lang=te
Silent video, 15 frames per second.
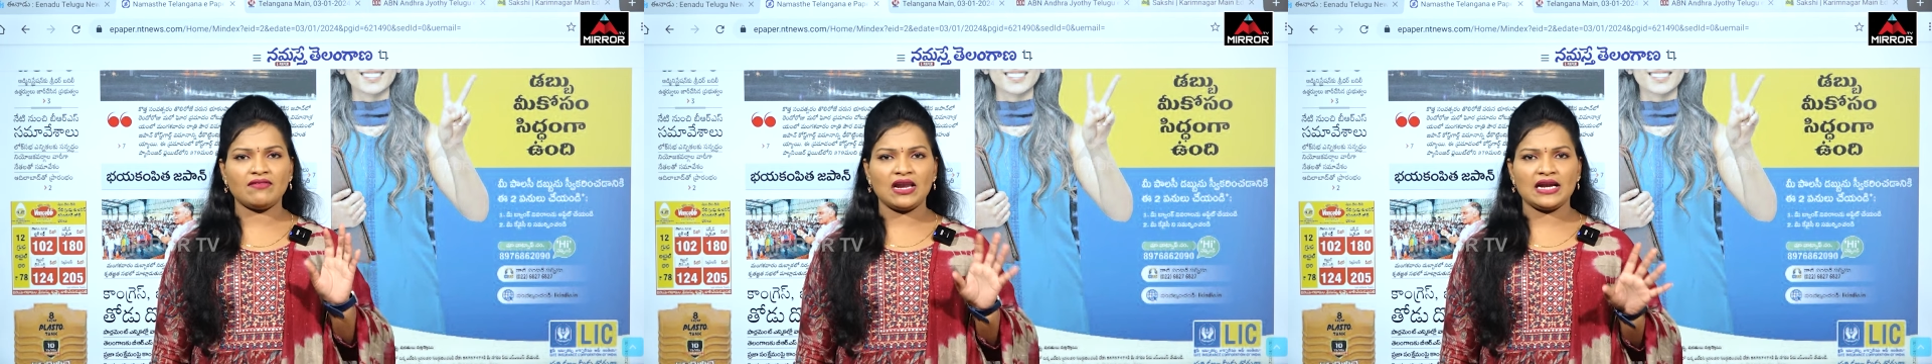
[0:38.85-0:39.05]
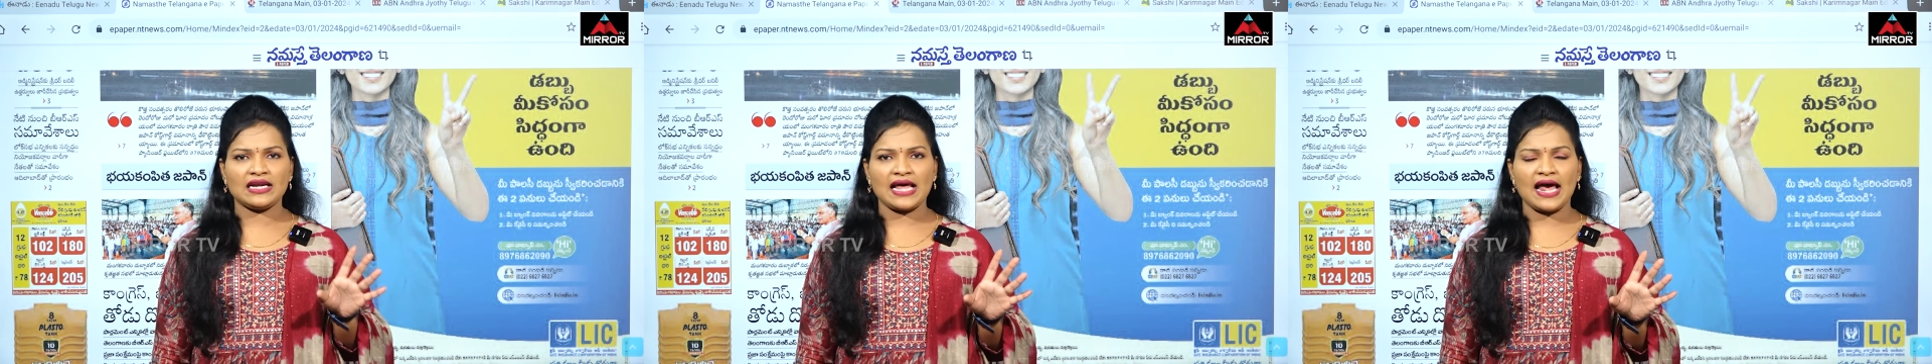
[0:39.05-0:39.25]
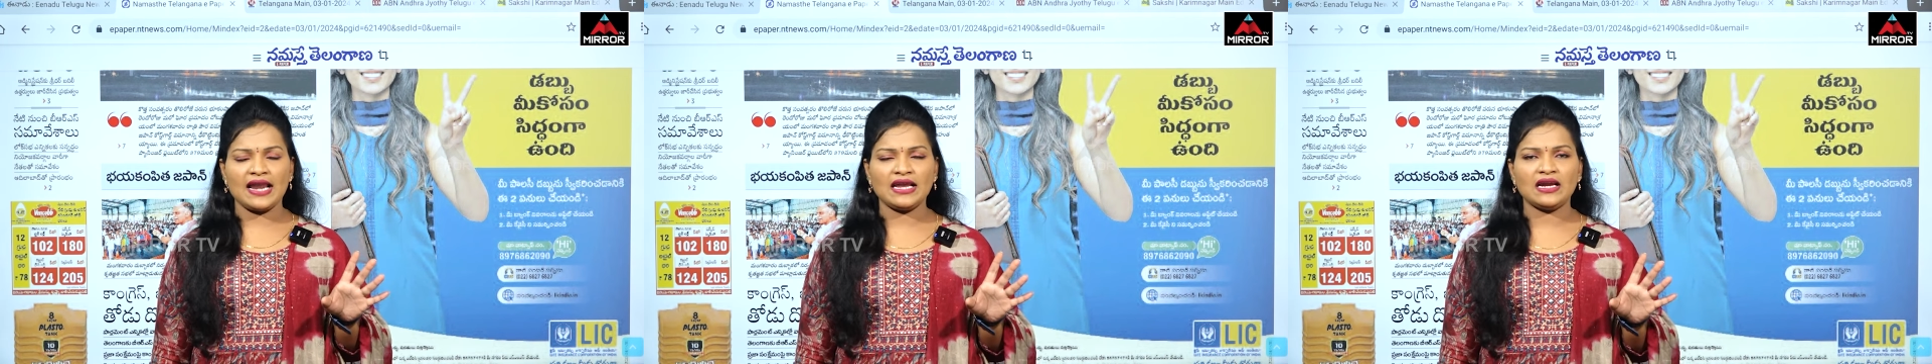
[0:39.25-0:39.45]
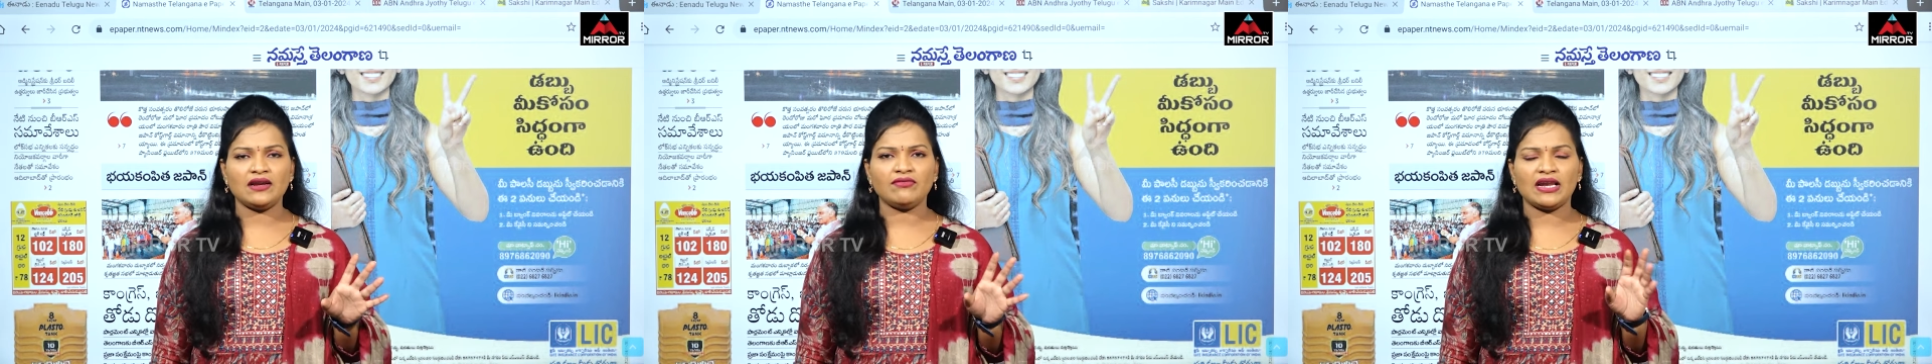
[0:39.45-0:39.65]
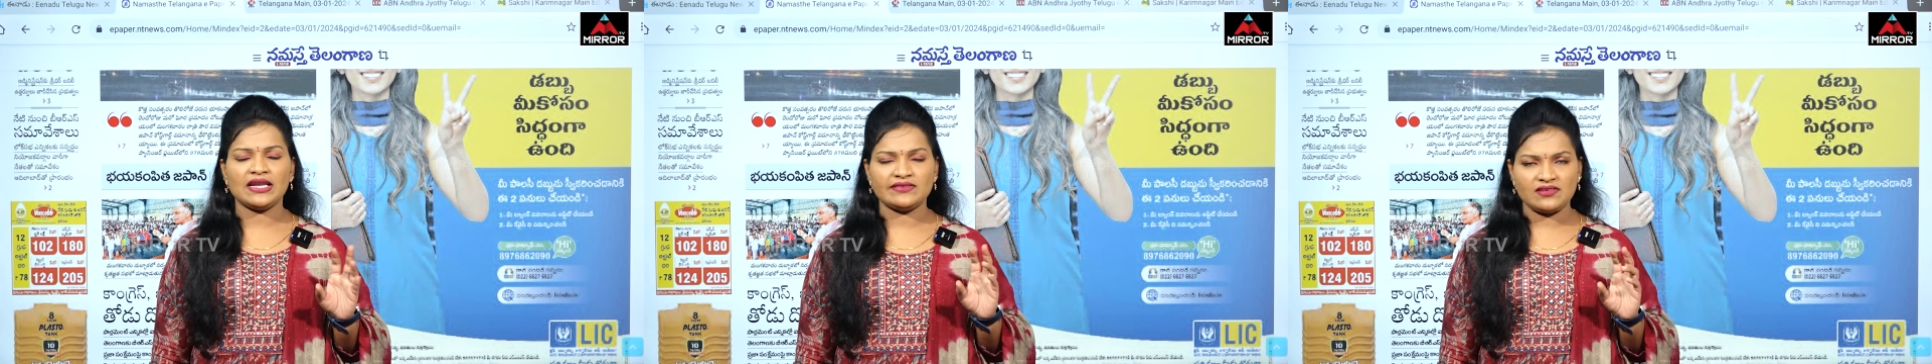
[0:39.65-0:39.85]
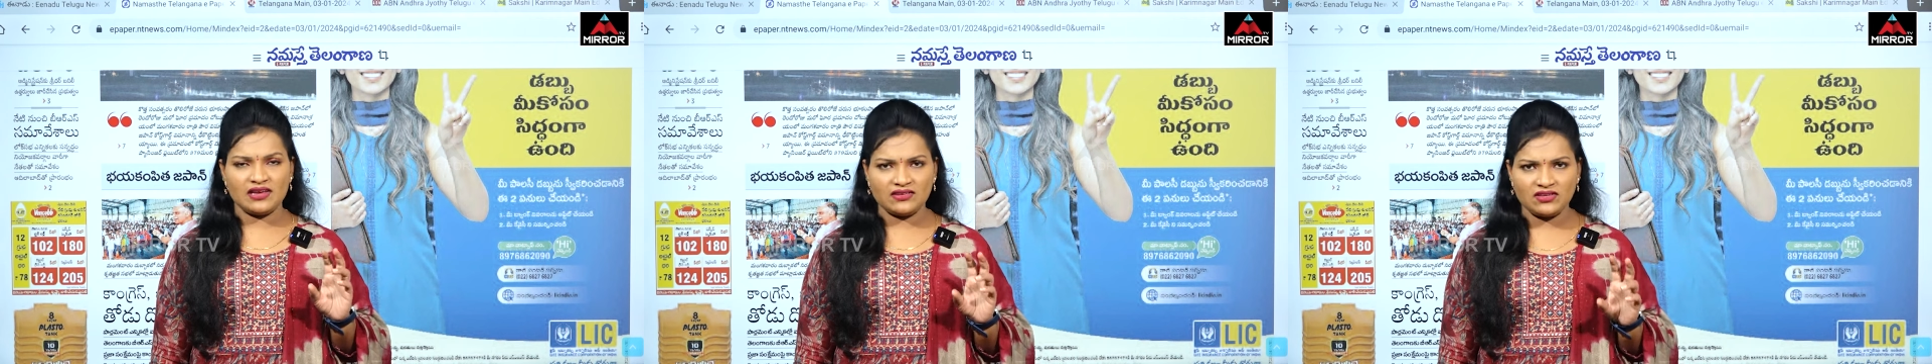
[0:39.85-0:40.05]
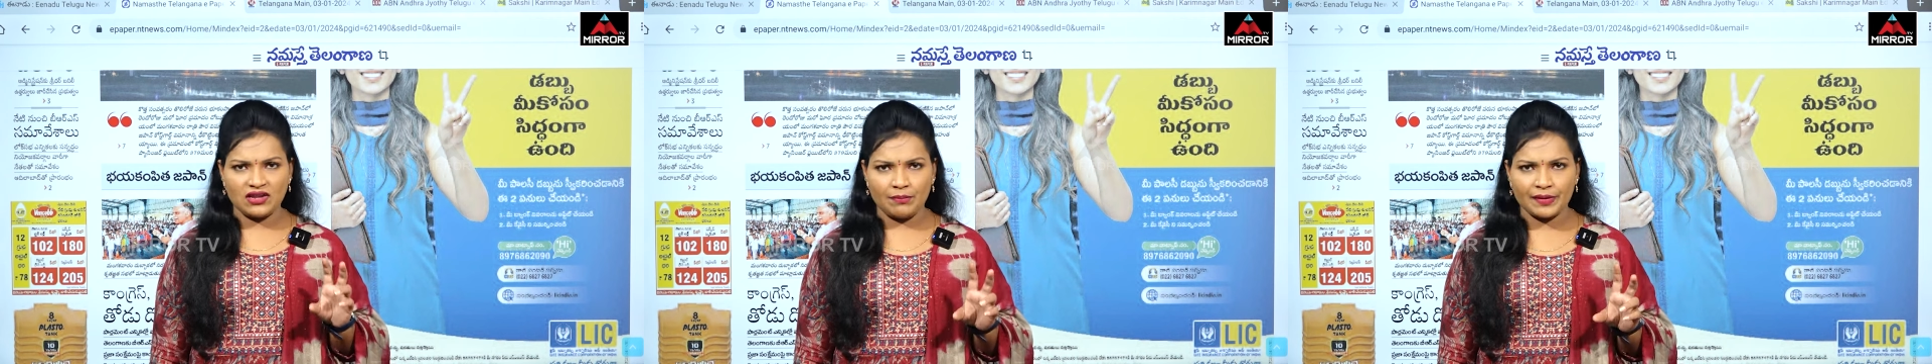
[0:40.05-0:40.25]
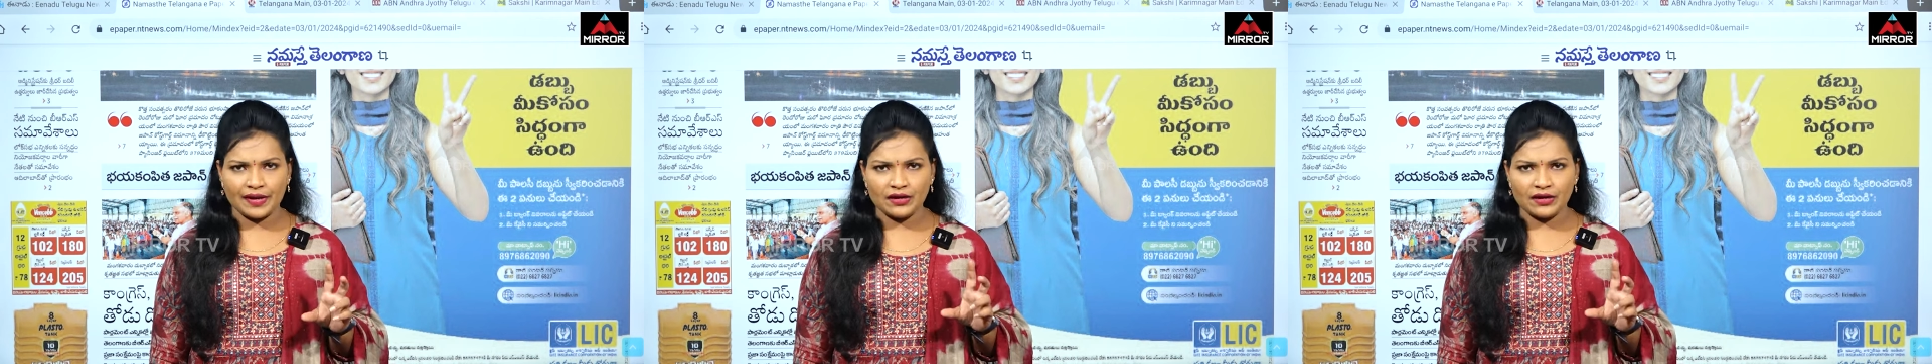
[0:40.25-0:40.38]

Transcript: వాళ్ళ టార్గెట్ వాళ్ళు చేసిన